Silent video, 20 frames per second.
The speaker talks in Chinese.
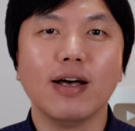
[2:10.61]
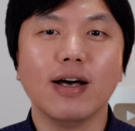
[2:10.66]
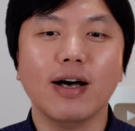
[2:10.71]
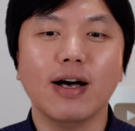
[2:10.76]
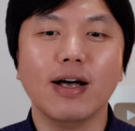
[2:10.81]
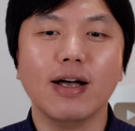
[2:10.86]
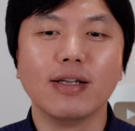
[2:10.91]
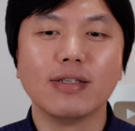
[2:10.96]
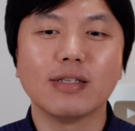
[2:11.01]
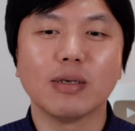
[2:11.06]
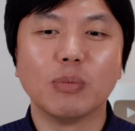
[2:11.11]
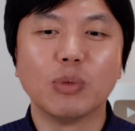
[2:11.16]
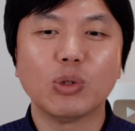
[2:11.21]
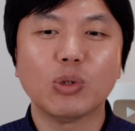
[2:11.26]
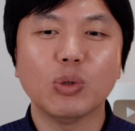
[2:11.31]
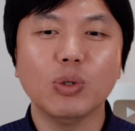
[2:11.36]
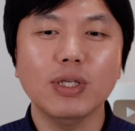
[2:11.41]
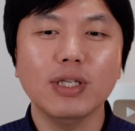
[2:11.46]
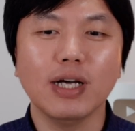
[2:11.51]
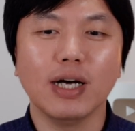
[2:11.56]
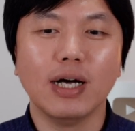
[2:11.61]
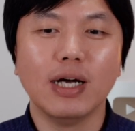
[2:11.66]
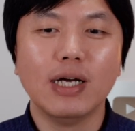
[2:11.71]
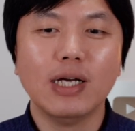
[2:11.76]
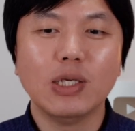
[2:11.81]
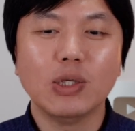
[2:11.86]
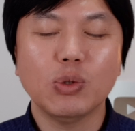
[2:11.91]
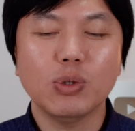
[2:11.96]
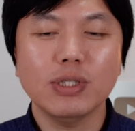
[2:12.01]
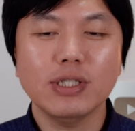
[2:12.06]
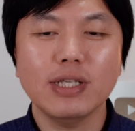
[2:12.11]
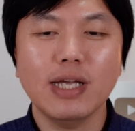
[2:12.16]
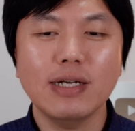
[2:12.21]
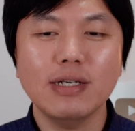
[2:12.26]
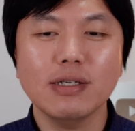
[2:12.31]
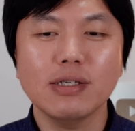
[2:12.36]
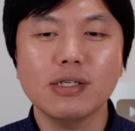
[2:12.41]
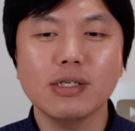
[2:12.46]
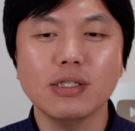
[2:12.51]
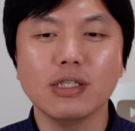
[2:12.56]
呃，怎么说呢？就是现在
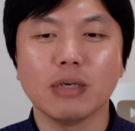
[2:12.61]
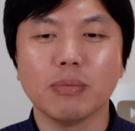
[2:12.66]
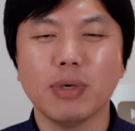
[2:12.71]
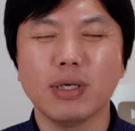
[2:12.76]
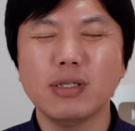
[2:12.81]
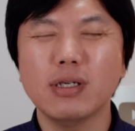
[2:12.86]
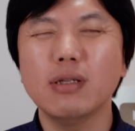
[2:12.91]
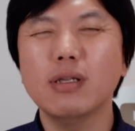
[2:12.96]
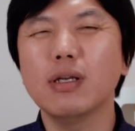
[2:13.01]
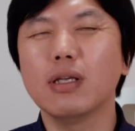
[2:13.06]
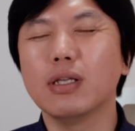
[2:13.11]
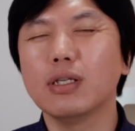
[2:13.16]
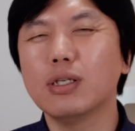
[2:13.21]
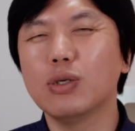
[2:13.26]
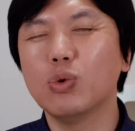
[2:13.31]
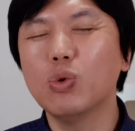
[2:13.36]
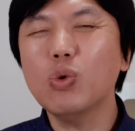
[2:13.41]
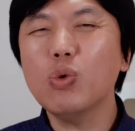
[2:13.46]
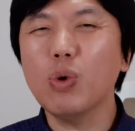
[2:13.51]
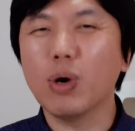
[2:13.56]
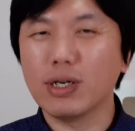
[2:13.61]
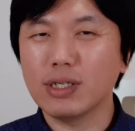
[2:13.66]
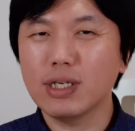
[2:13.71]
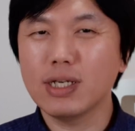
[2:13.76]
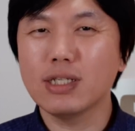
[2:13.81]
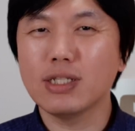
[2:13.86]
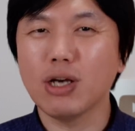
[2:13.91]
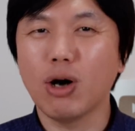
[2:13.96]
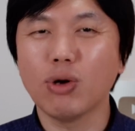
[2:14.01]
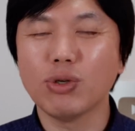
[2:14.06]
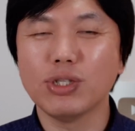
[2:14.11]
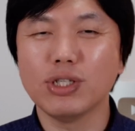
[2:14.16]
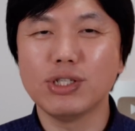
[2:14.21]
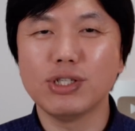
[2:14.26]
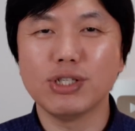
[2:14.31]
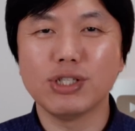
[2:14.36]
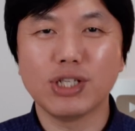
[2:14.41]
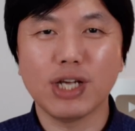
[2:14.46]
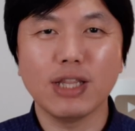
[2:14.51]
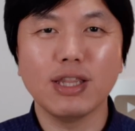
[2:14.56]
这个事情吧，真的，如果这个消息
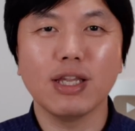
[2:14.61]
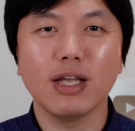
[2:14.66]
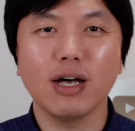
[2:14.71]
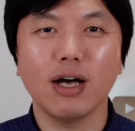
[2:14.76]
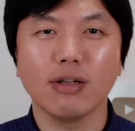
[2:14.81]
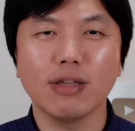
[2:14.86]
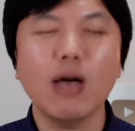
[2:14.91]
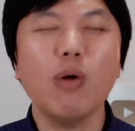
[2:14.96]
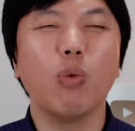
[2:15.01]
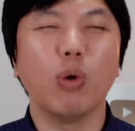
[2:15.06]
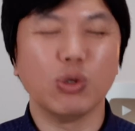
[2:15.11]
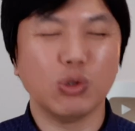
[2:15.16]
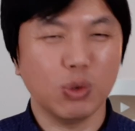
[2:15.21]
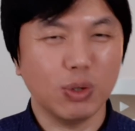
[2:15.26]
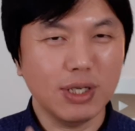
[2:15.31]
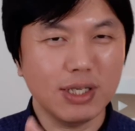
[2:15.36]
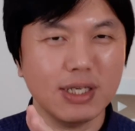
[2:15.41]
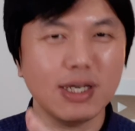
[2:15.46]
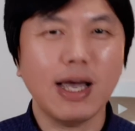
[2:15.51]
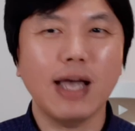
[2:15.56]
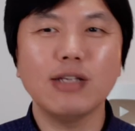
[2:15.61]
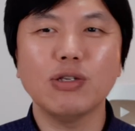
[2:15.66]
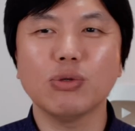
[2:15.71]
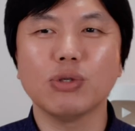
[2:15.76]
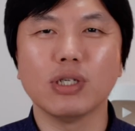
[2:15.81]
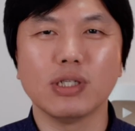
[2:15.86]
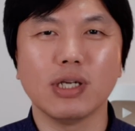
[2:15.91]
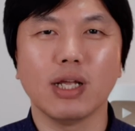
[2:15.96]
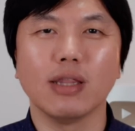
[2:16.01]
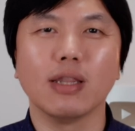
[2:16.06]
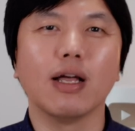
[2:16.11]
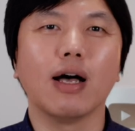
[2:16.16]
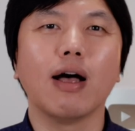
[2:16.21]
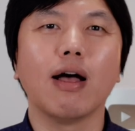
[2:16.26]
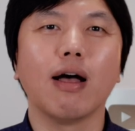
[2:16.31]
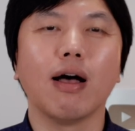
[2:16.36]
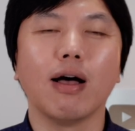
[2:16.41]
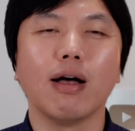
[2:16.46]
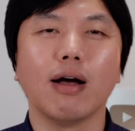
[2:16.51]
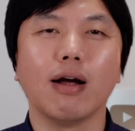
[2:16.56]
是真的哈，但我觉得应该就是真的。
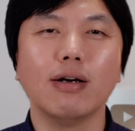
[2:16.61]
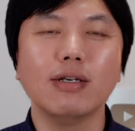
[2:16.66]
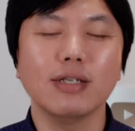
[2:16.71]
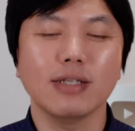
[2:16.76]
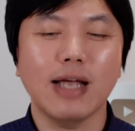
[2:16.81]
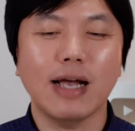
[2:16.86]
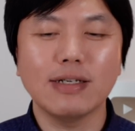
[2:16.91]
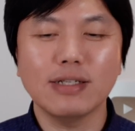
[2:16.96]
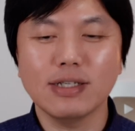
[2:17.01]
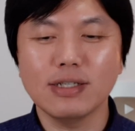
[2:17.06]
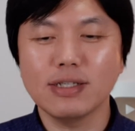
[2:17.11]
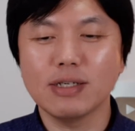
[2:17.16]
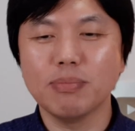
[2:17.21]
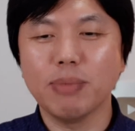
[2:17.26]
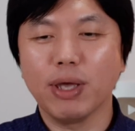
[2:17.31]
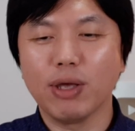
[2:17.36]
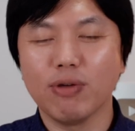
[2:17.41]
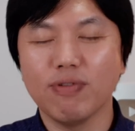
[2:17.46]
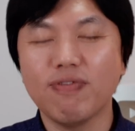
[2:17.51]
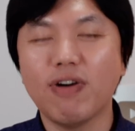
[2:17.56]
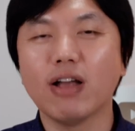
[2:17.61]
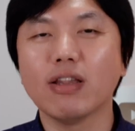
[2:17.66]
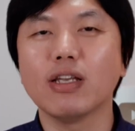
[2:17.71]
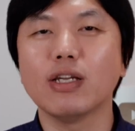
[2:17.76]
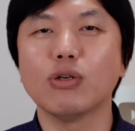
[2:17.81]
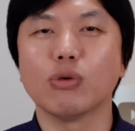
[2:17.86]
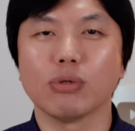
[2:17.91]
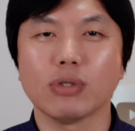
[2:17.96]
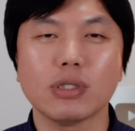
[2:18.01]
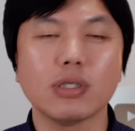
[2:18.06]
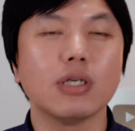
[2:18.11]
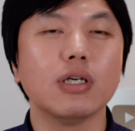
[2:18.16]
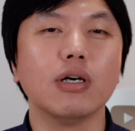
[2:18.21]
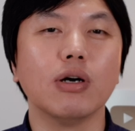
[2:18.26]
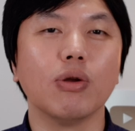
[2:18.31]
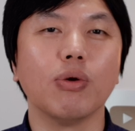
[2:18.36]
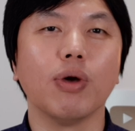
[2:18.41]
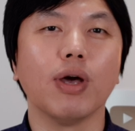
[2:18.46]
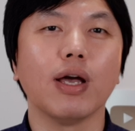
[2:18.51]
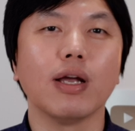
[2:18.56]
而且他这是美方的一种策
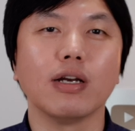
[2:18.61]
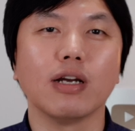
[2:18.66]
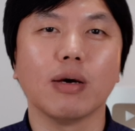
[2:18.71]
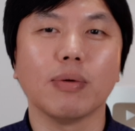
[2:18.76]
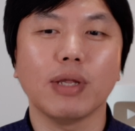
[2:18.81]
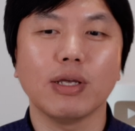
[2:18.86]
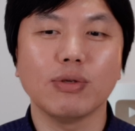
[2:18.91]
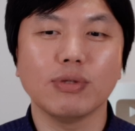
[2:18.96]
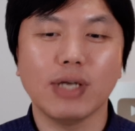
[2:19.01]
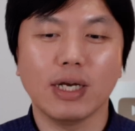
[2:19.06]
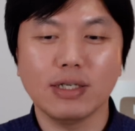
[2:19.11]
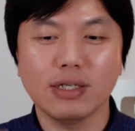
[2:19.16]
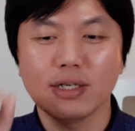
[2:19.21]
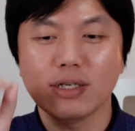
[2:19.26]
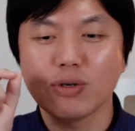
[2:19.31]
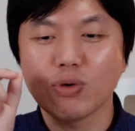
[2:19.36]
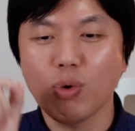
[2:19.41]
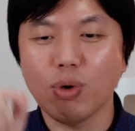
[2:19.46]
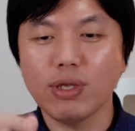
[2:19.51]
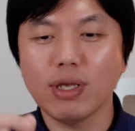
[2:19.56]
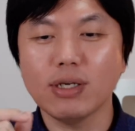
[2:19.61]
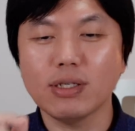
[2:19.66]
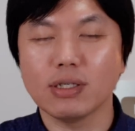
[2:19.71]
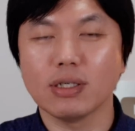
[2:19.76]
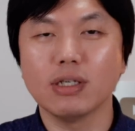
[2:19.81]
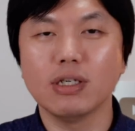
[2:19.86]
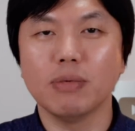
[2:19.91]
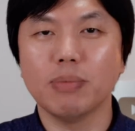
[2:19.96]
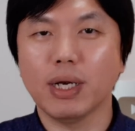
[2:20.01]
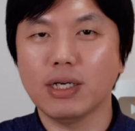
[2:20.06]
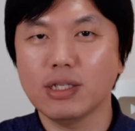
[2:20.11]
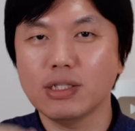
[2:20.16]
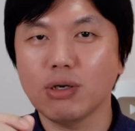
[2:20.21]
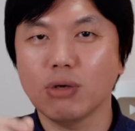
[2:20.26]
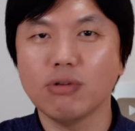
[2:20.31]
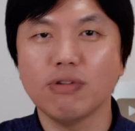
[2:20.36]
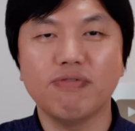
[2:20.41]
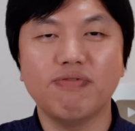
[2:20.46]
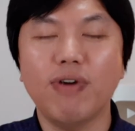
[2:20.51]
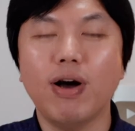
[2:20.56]
略，然后他就在这个关键时刻把这个
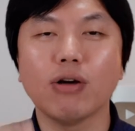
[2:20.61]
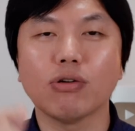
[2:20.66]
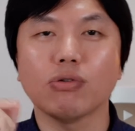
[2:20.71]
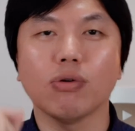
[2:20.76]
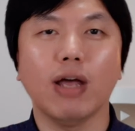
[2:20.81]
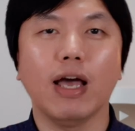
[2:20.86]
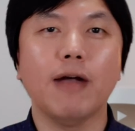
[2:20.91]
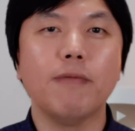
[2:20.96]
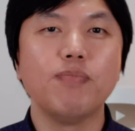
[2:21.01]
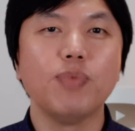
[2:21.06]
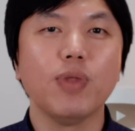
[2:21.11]
消息放出来，